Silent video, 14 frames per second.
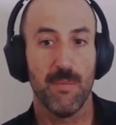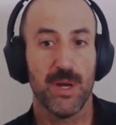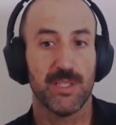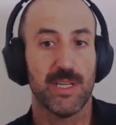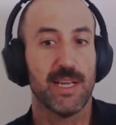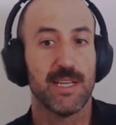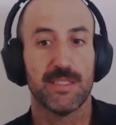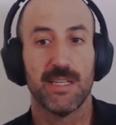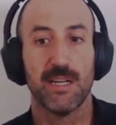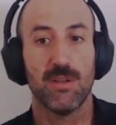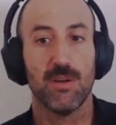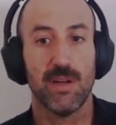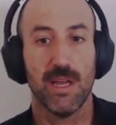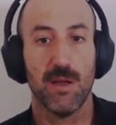pero sí que es
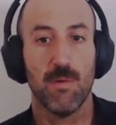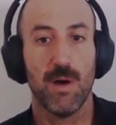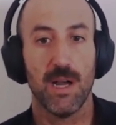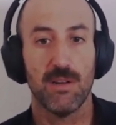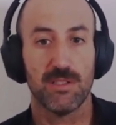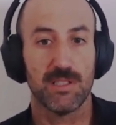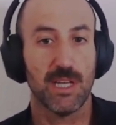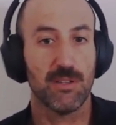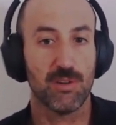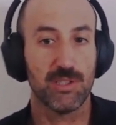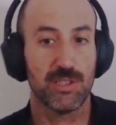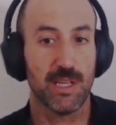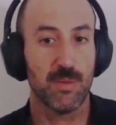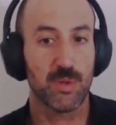cierto que igual los datos
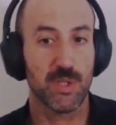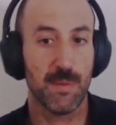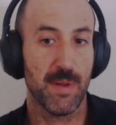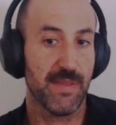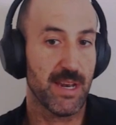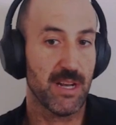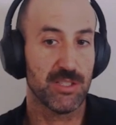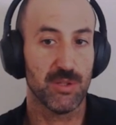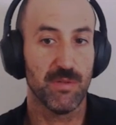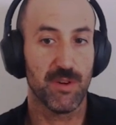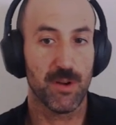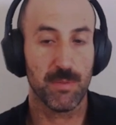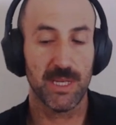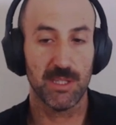los tenemos almacenados en
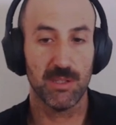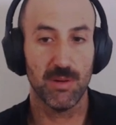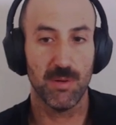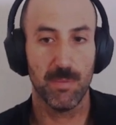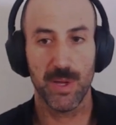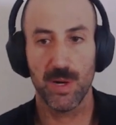un formato,